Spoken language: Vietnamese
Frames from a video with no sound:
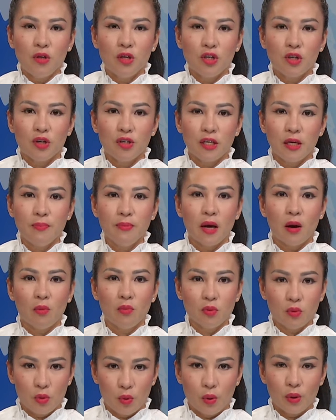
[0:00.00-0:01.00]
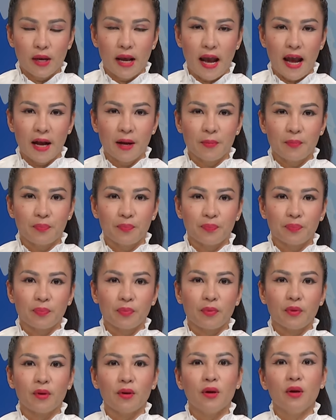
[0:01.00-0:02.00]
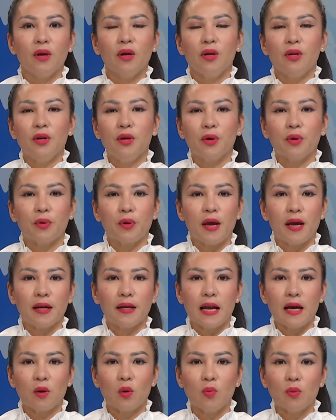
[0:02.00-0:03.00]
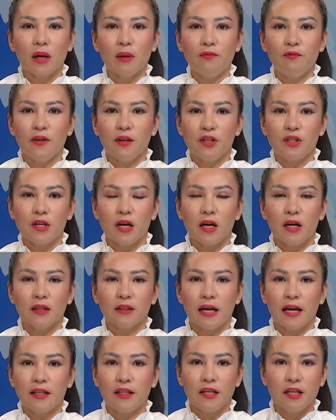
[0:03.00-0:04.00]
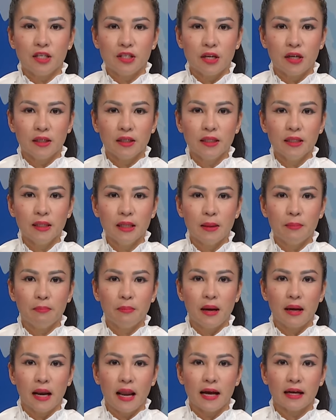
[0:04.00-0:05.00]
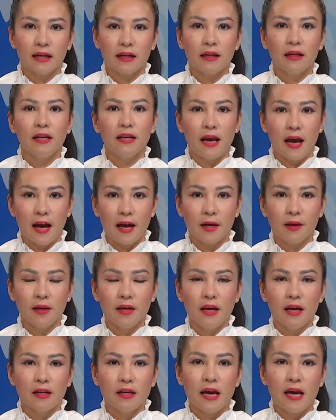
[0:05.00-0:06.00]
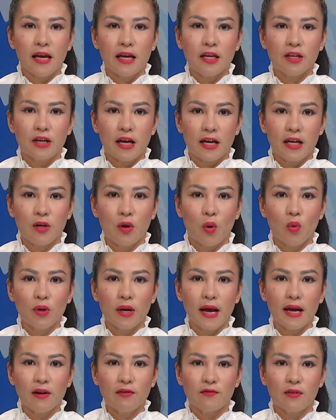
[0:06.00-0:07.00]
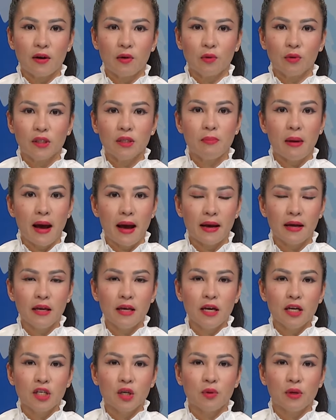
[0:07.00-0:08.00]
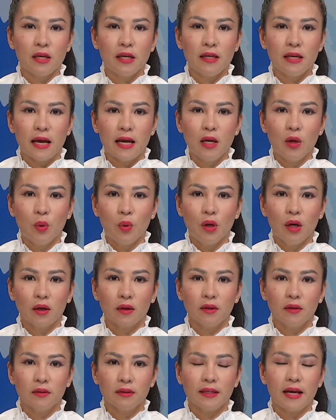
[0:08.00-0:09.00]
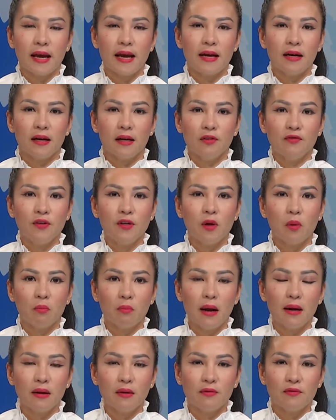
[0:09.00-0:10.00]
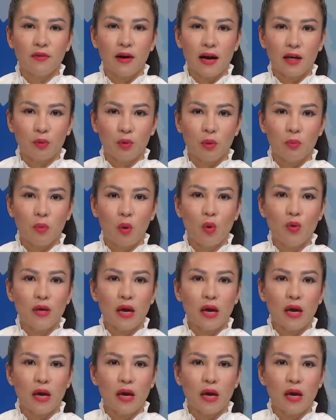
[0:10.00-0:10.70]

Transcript: dưới sự chiếm đóng của Nga. Ukraine đã cung cấp viện trợ tại thị trấn Balakliia đầy rẫy đổ nát vào thứ Ba sau khi đẩy lùi lực lượng Nga ở phía đông bắc và tuyên bố